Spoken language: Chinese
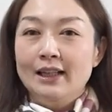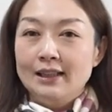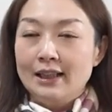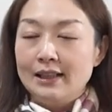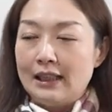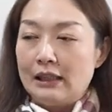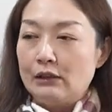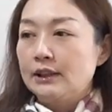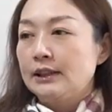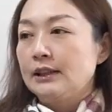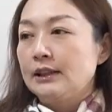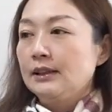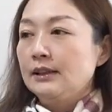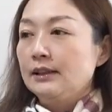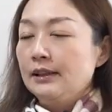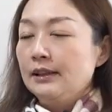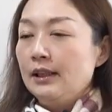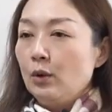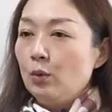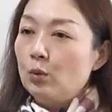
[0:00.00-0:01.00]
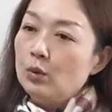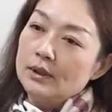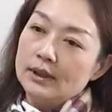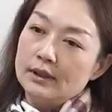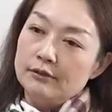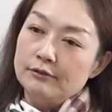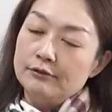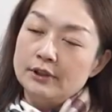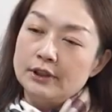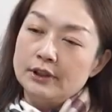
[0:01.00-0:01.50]
那老师，我
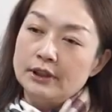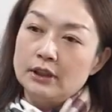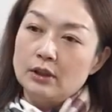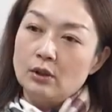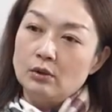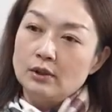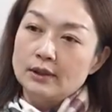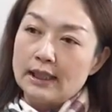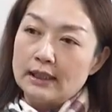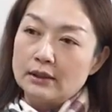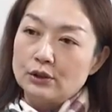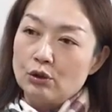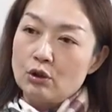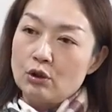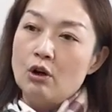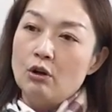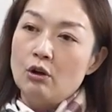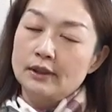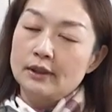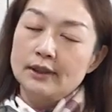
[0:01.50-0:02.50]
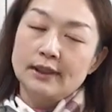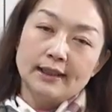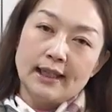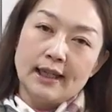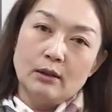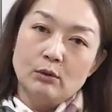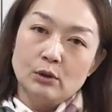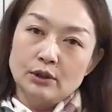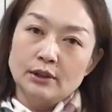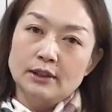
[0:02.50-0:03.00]
的夫妻宫上就空的
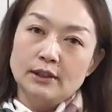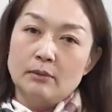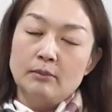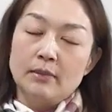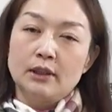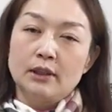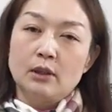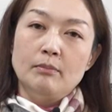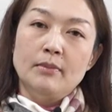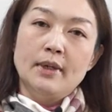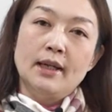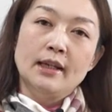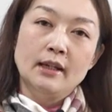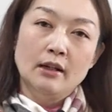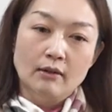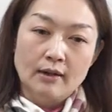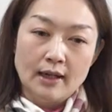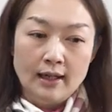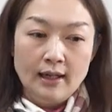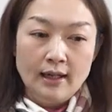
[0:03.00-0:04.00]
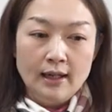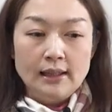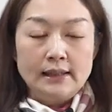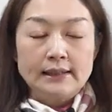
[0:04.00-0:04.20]
啊，我就什么都没有啊，